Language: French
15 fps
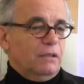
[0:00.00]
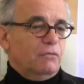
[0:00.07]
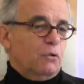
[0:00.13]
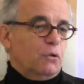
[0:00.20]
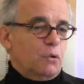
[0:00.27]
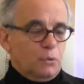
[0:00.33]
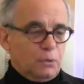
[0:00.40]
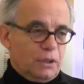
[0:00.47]

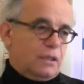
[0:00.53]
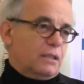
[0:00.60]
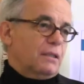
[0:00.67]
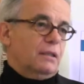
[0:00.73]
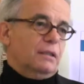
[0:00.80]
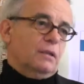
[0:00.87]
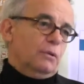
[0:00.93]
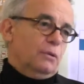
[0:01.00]
livres
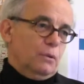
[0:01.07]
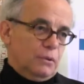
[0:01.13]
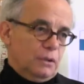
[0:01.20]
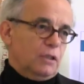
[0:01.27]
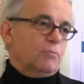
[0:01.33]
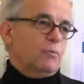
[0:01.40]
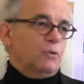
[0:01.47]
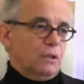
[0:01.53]
contesté le, le
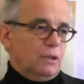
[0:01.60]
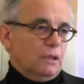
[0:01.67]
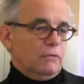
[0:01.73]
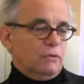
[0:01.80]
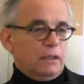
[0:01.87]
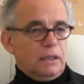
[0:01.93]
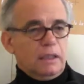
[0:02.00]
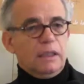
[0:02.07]

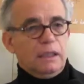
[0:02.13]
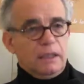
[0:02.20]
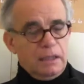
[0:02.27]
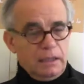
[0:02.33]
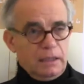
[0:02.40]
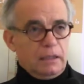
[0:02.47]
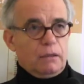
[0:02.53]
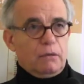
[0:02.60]
dispositif
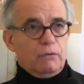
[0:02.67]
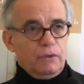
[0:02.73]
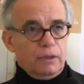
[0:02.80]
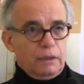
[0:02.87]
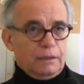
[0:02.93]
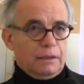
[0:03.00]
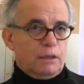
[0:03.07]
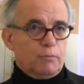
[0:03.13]
heideggerien, qui est en
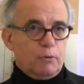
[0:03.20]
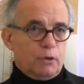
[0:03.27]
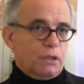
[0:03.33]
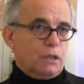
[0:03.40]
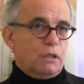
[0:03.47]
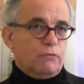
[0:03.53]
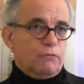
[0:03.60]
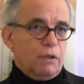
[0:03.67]
fait un
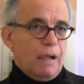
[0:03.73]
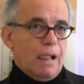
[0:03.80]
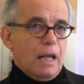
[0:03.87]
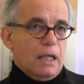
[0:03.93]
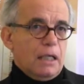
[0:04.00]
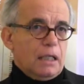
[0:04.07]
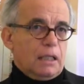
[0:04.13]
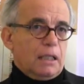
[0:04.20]
dispositif
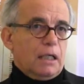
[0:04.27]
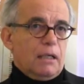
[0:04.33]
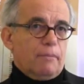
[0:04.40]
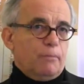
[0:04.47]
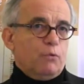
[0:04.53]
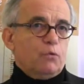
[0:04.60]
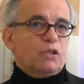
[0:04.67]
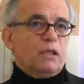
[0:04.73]
qui
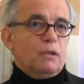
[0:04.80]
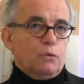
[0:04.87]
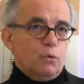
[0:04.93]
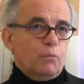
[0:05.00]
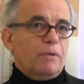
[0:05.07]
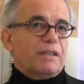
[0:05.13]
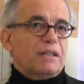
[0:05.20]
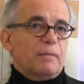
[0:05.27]
répond
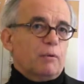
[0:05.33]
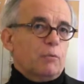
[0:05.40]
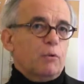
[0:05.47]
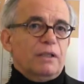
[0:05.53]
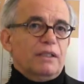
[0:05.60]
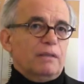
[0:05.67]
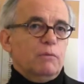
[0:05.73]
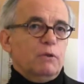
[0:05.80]
non pas
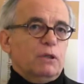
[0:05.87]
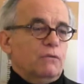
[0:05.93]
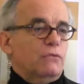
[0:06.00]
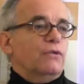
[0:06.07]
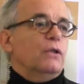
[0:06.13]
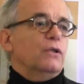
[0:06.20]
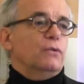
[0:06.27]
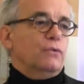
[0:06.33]
simplement à des
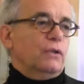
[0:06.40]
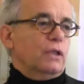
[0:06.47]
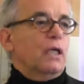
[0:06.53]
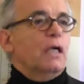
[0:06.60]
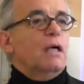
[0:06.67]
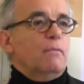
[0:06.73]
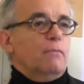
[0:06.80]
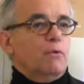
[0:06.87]
motifs philosophiques,
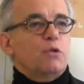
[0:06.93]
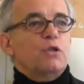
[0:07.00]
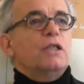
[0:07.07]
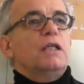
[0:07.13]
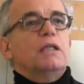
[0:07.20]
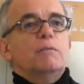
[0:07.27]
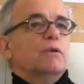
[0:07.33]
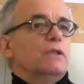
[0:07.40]
mais
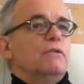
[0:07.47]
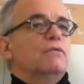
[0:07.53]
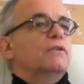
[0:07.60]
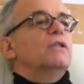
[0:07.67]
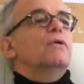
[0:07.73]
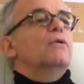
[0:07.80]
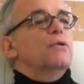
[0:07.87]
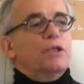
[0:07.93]
aussi à des
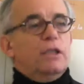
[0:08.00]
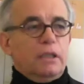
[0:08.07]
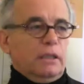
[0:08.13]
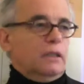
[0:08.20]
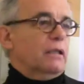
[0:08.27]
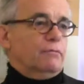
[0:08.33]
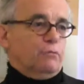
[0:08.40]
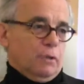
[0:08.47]
motifs théologiques
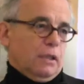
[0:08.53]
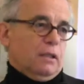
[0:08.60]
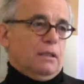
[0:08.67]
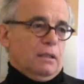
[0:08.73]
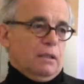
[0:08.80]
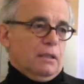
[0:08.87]
inavoués.